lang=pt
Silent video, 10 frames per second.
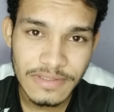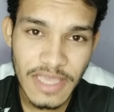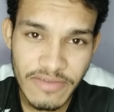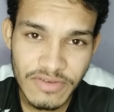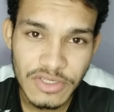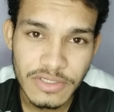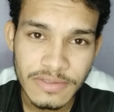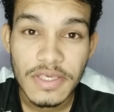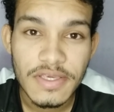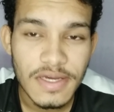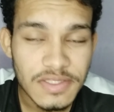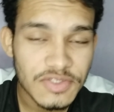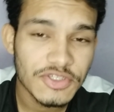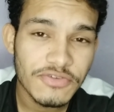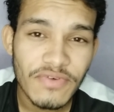David. E antes
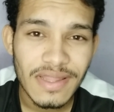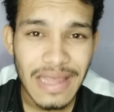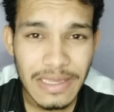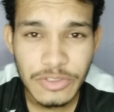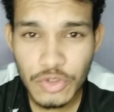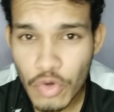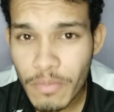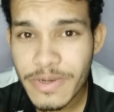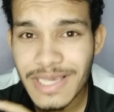de falar sobre